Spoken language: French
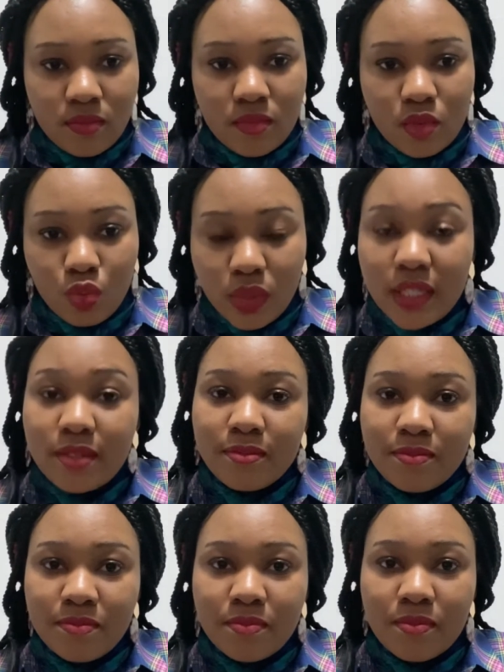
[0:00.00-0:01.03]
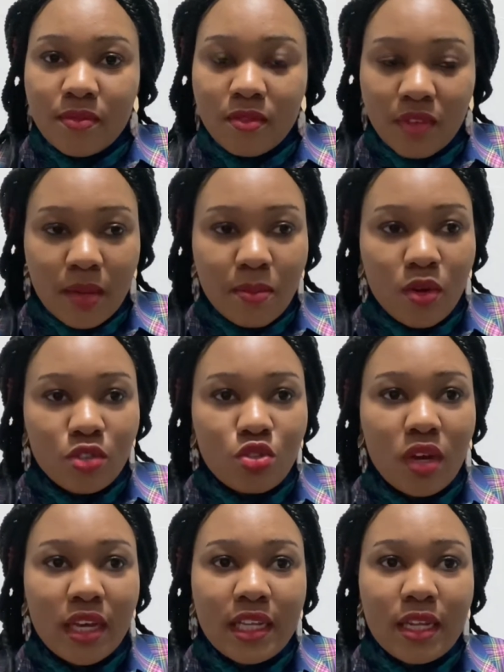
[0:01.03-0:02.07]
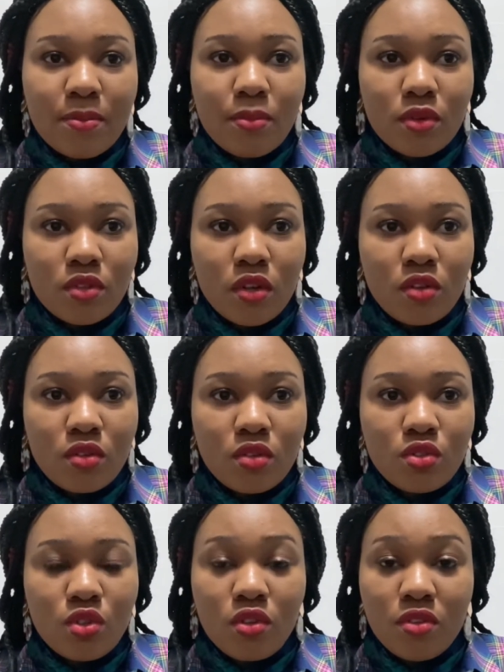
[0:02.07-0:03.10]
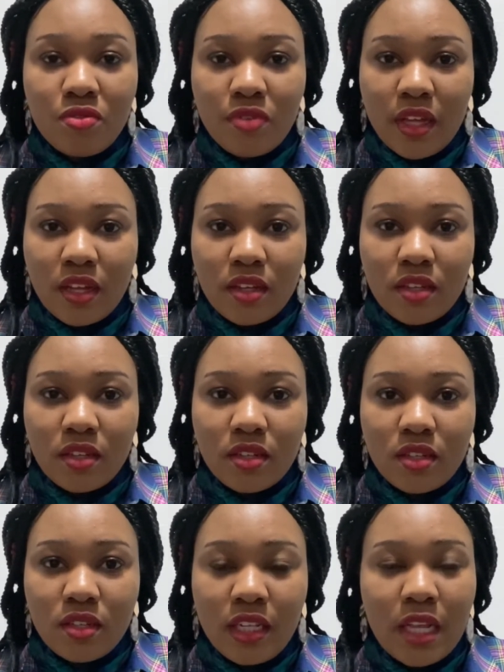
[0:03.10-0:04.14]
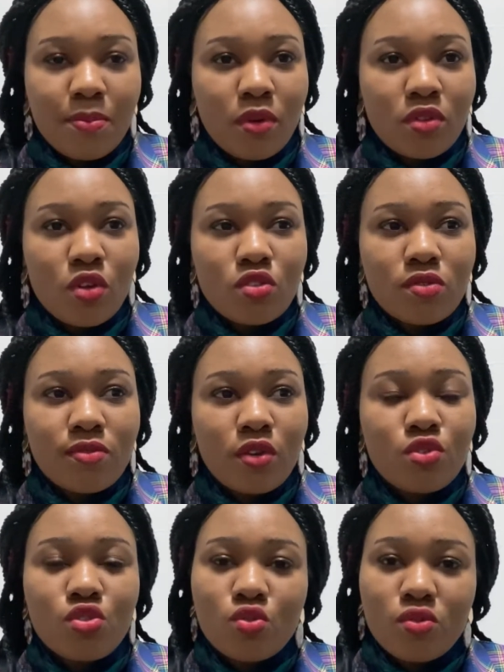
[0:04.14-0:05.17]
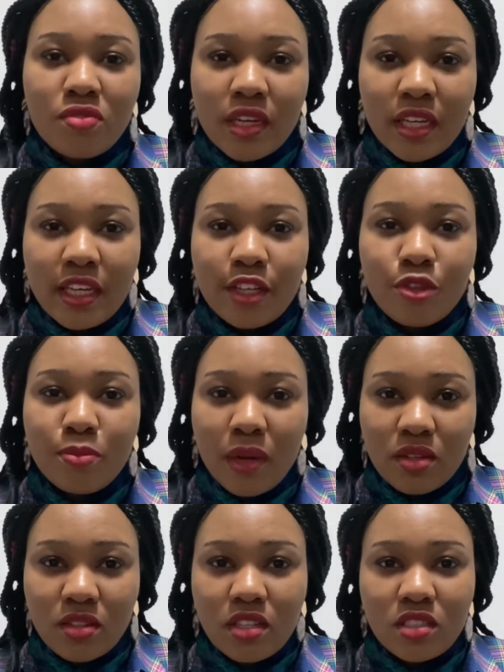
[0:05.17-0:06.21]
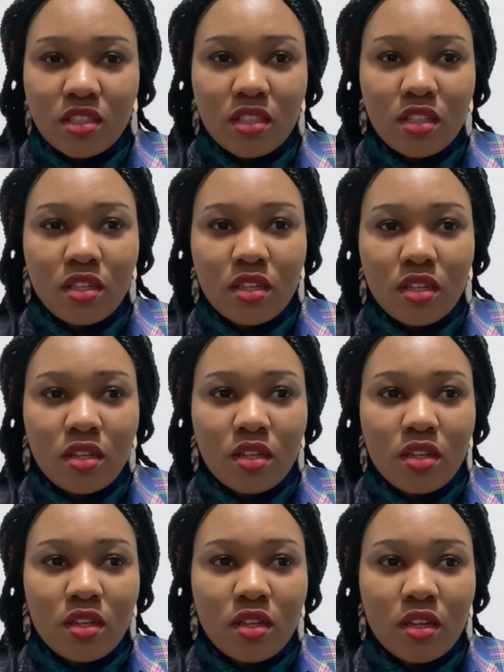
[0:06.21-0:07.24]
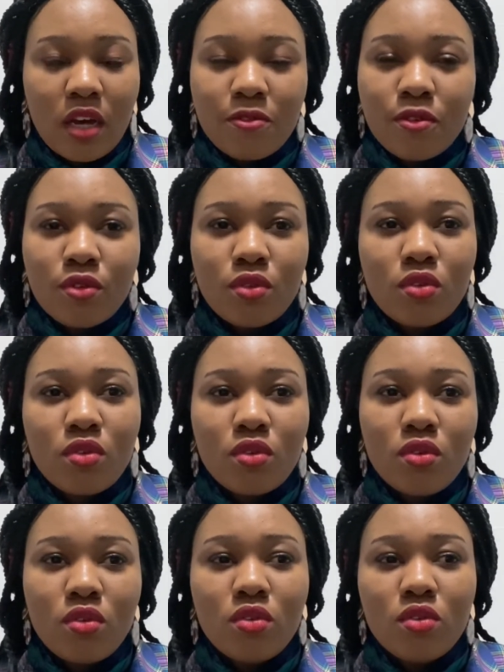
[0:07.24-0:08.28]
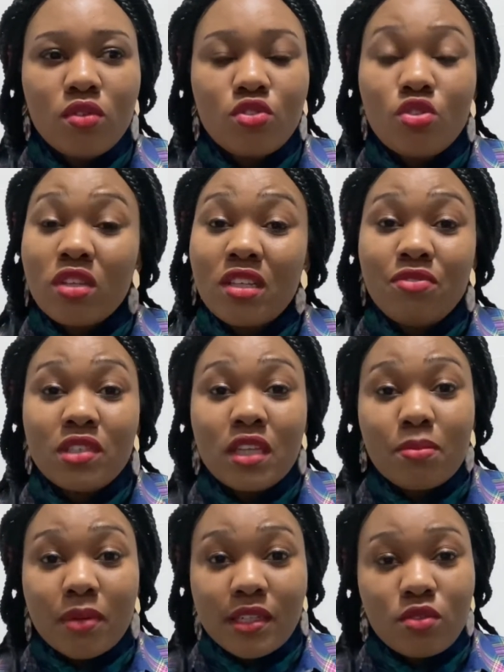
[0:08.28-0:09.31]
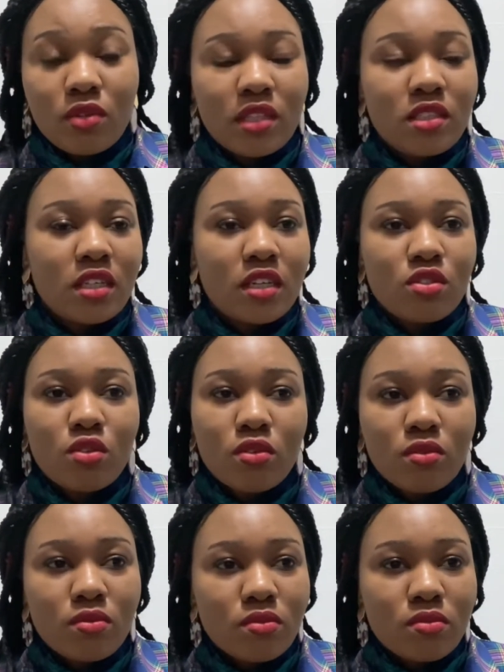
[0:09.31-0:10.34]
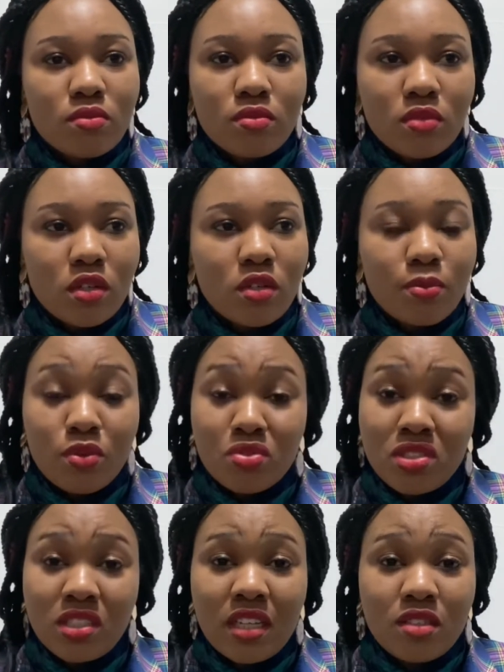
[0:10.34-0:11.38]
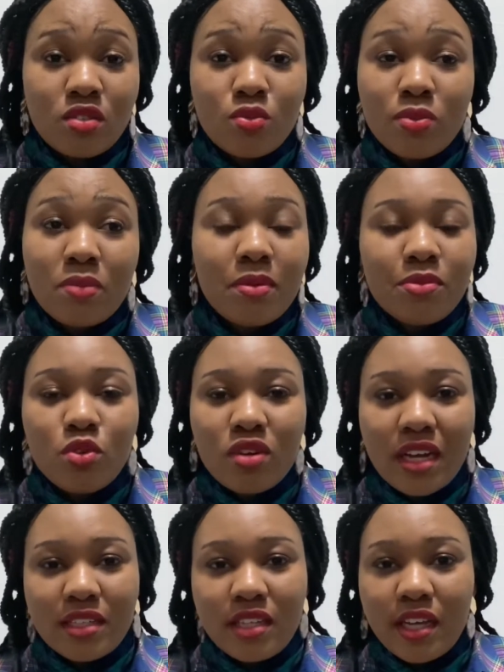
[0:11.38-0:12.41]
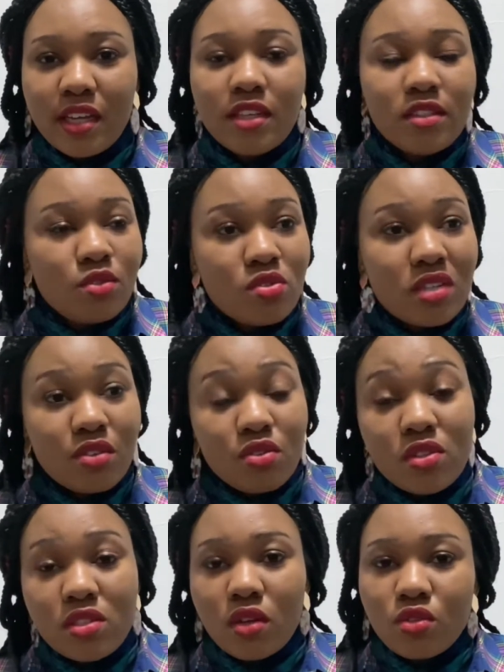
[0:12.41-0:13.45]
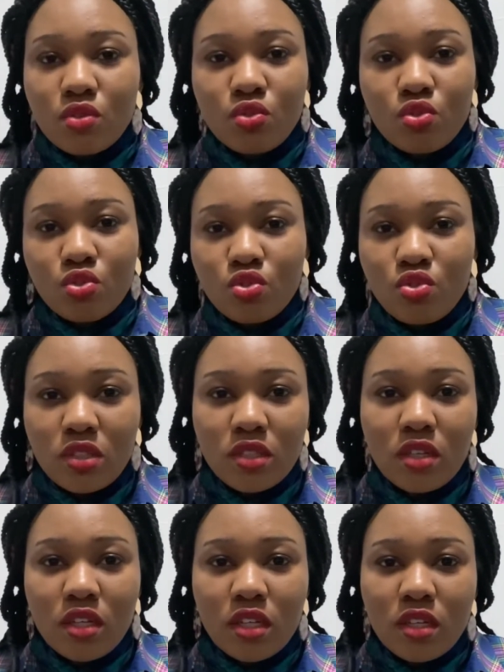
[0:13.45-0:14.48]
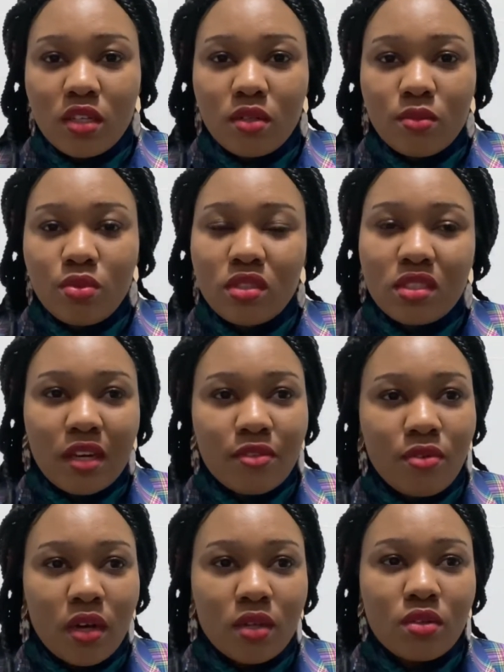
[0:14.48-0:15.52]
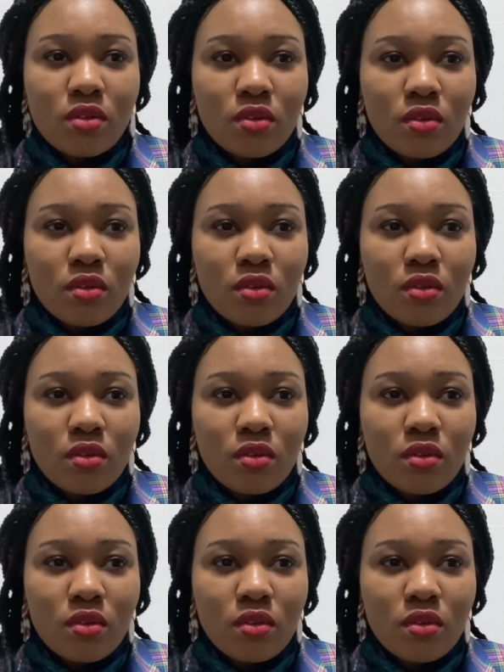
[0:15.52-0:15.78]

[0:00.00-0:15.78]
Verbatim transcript: Oui, vraiment, je crois qu'il est important de le faire. Il est important souvent de s'ouvrir et de partager afin que ceux qui viennent après nous, la génération euh, prochaine ou bien même nos cadets, nos adolescents d'aujourd'hui puissent savoir que